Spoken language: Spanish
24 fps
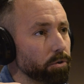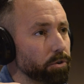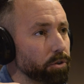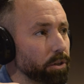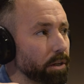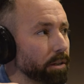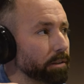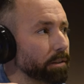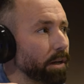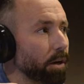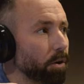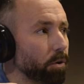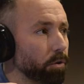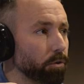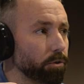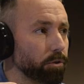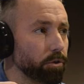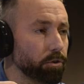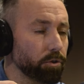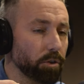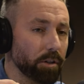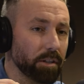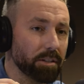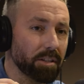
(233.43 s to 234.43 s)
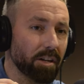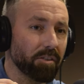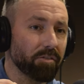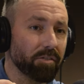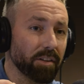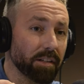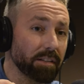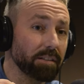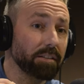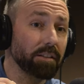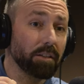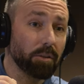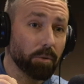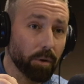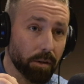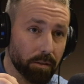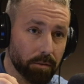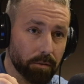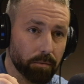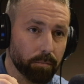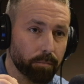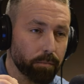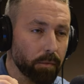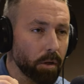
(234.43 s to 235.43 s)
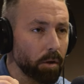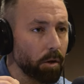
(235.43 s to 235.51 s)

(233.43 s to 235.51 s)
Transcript: ciertas condiciones afectivas,